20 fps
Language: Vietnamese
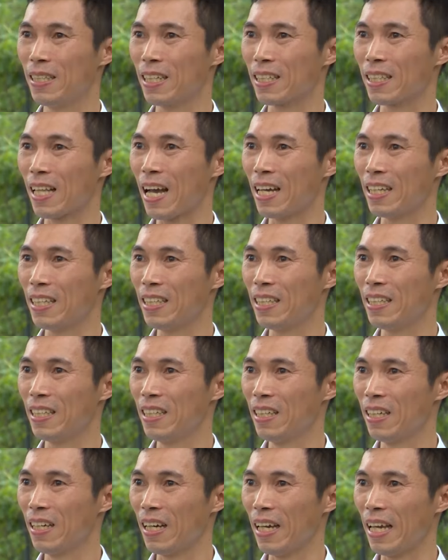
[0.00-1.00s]
hiện tại thì
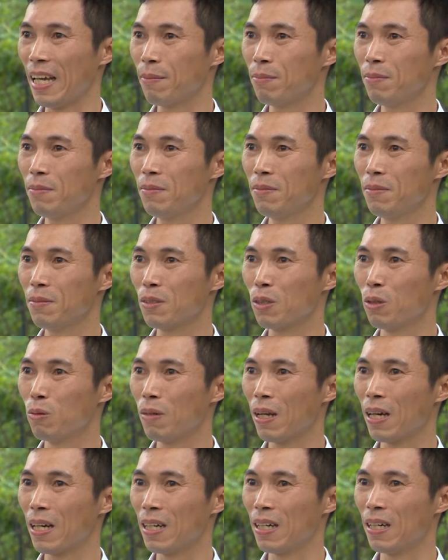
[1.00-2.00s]
em
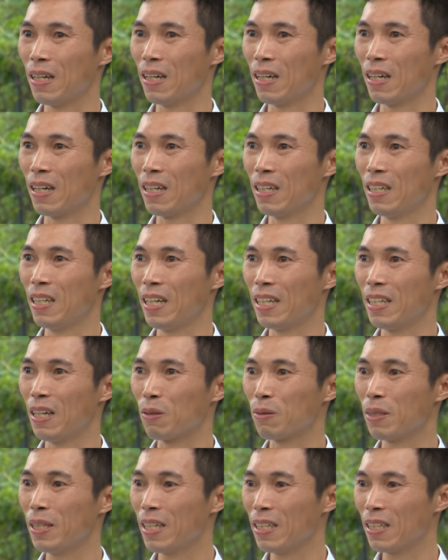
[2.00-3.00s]
cũng là người
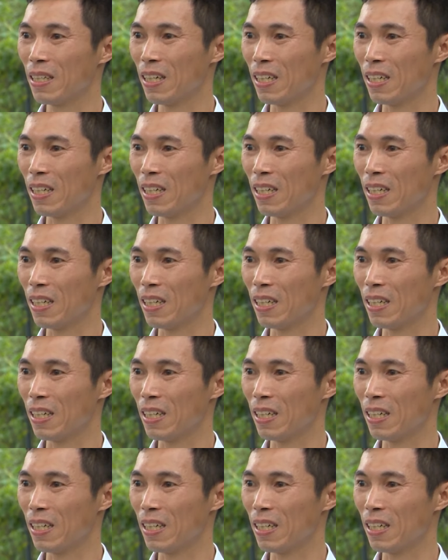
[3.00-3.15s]
đầu tiên